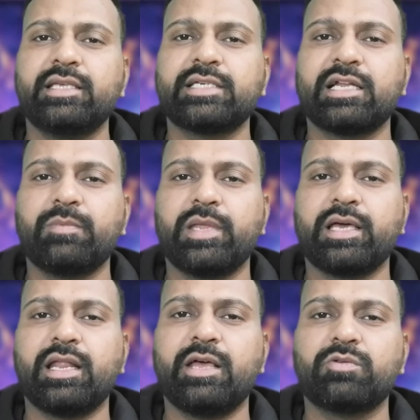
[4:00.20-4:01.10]
ही सेटअप
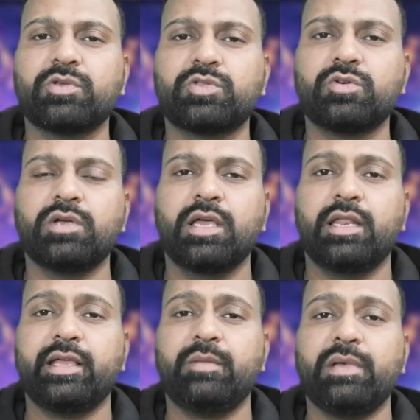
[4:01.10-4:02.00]
लेकर आया हूँ दोस्तों
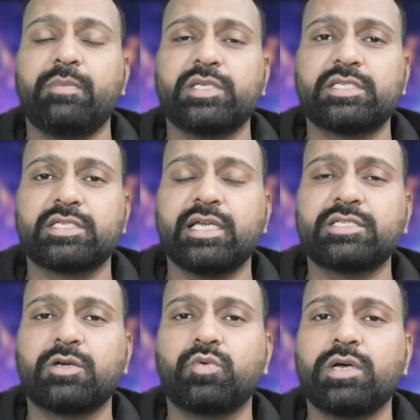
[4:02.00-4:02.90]
लेकिन मैं आपसे
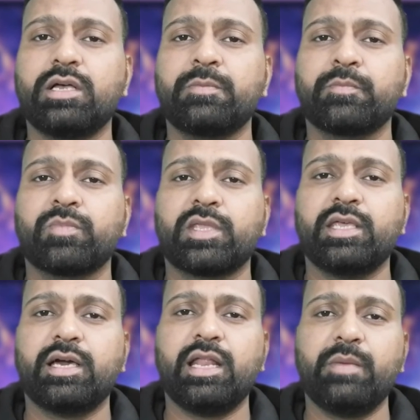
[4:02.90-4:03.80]
सजेस्ट करूँगा कि
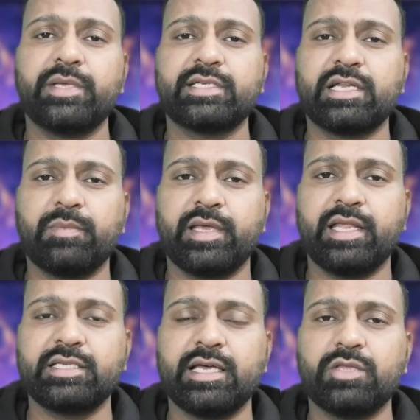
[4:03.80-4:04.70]
अगर आप ये सेटअप
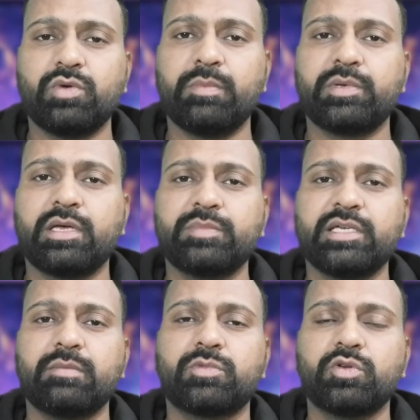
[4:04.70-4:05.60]
लेने जाएँ तो आप कम
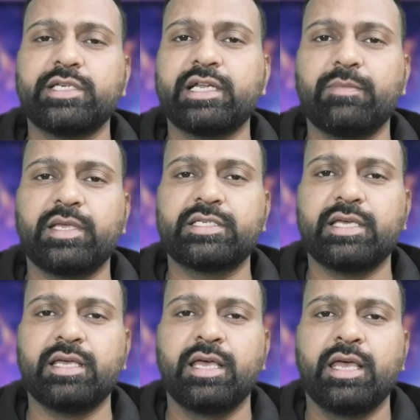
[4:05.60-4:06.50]
से कम दो सेटअप
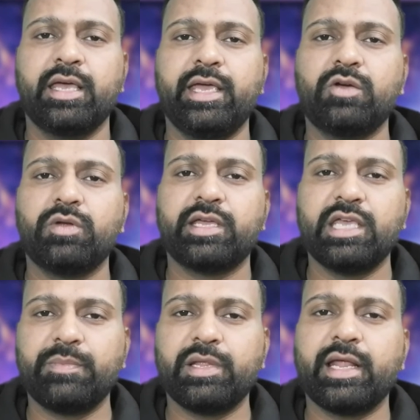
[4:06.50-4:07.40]
लीजिए एक को
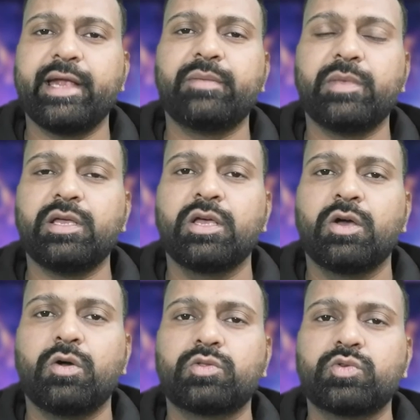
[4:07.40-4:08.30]
रखिए अपने राइट में
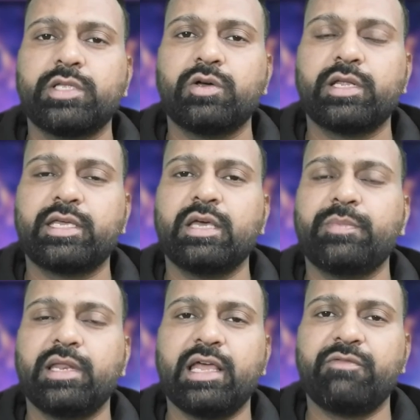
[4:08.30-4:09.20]
और दूसरे को रखिए
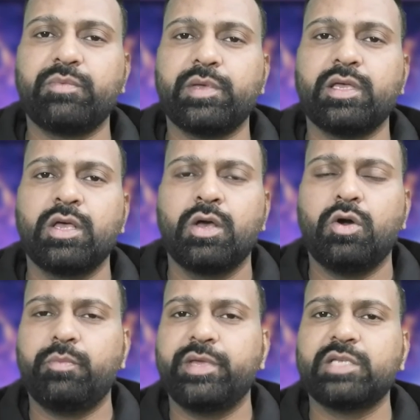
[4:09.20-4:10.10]
अपने लेफ्ट में
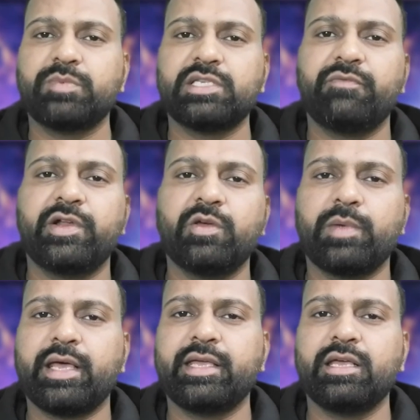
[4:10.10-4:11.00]
और बीच में से वीडियो
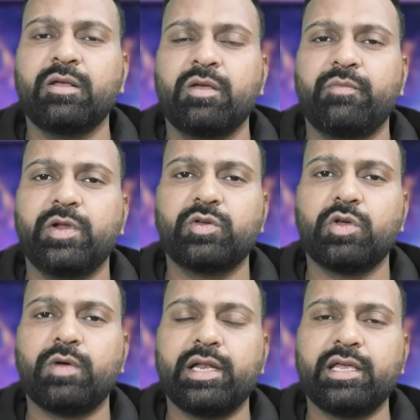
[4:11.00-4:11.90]
बनाइए वीडियो की
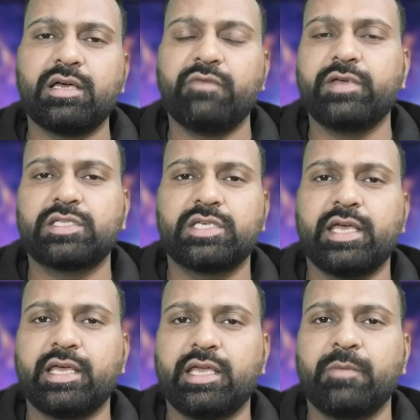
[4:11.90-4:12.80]
क्वालिटी काफ़ी अच्छी
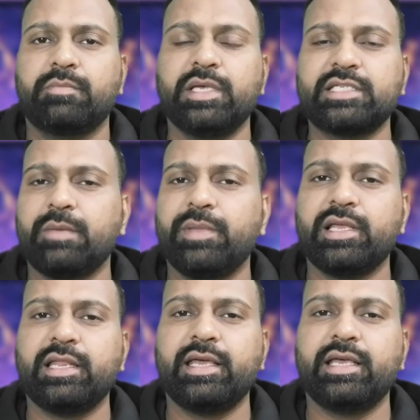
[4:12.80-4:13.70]
आएगी मैं सैम्पल
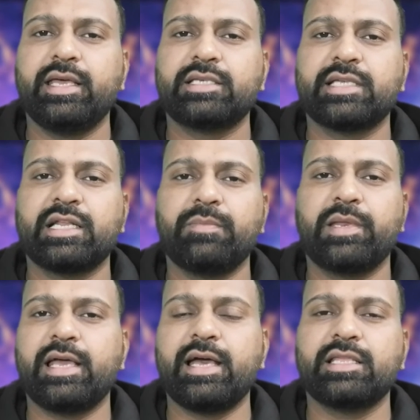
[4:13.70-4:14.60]
के लिए एक सेटअप
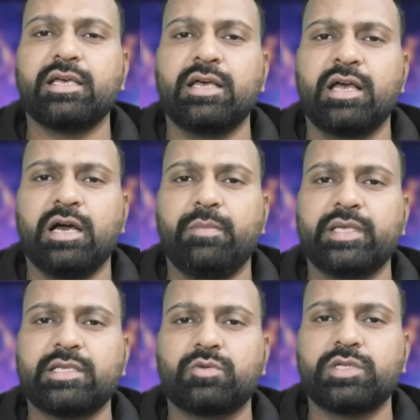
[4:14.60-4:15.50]
ले आया था अब मैं
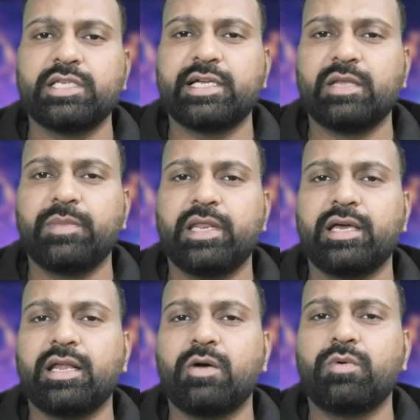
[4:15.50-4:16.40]
इसका दूसरा सेटअप भी
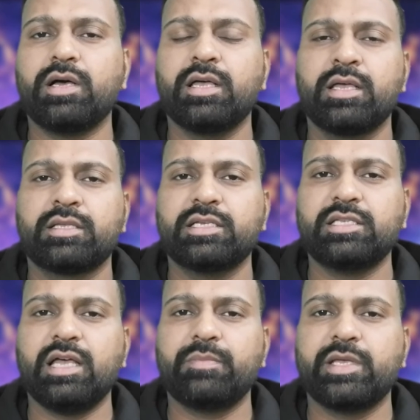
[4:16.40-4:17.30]
लेकर आऊँगा
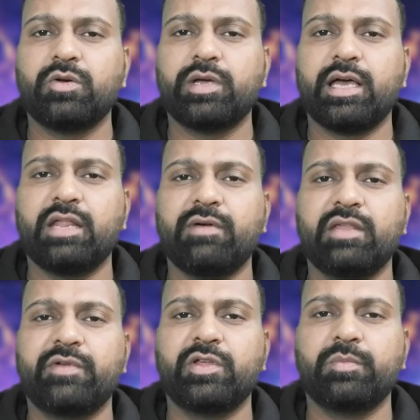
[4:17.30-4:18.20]
जिससे आप देखोगे आने
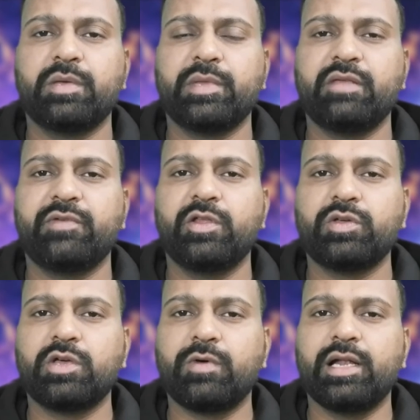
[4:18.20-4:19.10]
वाली वीडियो में मेरी वीडियो
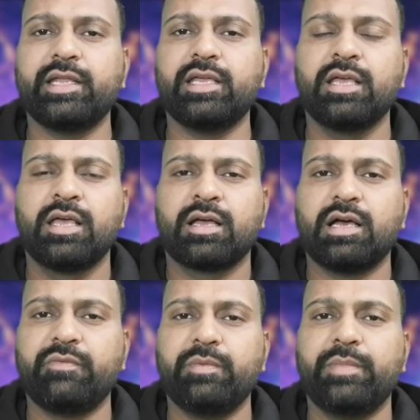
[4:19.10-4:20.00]
की क्वालिटी
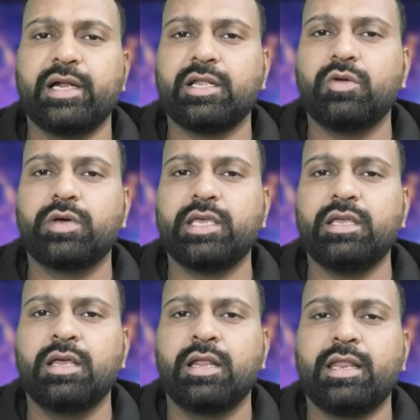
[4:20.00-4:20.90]
काफ़ी बेटर होगी
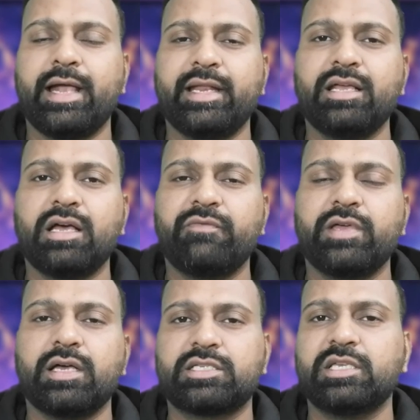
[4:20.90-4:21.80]
लाइटिंग काफ़ी
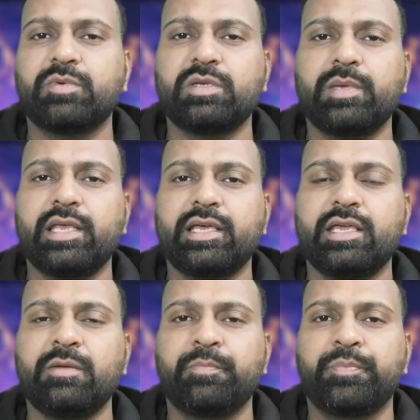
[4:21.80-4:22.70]
अच्छी मुझे
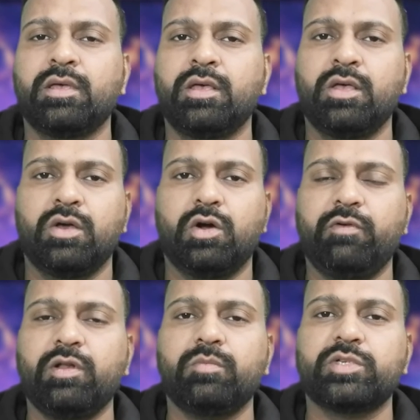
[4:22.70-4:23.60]
मिलेगी
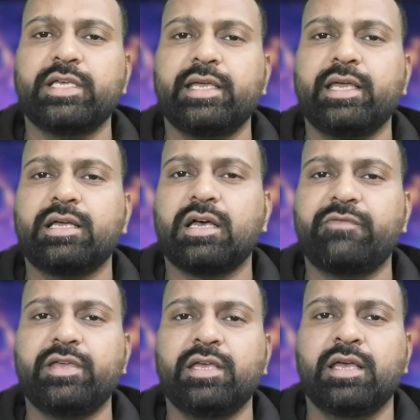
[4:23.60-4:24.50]
ओवरऑल मुझे ये
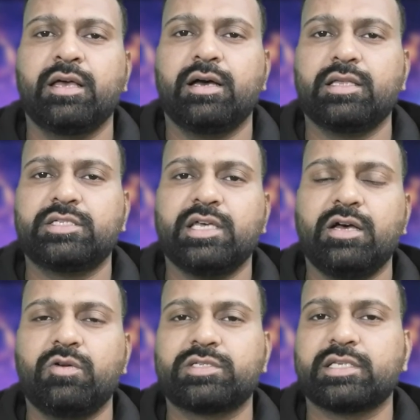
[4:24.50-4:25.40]
काफ़ी अच्छा
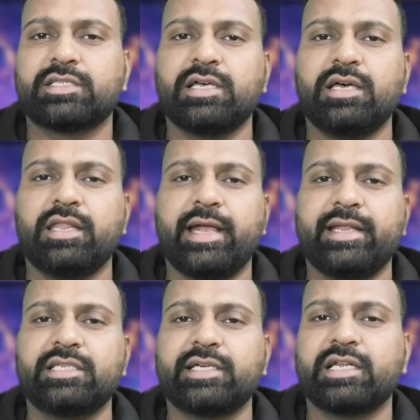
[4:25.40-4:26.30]
और सस्ता
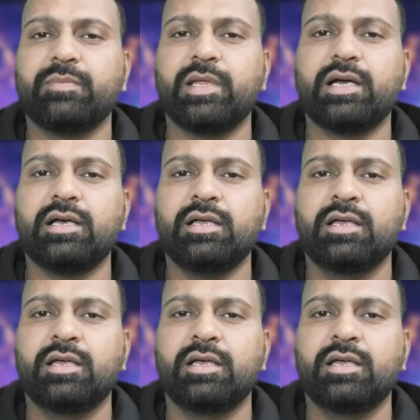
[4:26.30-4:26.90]
लाइटिंग सेटअप लगा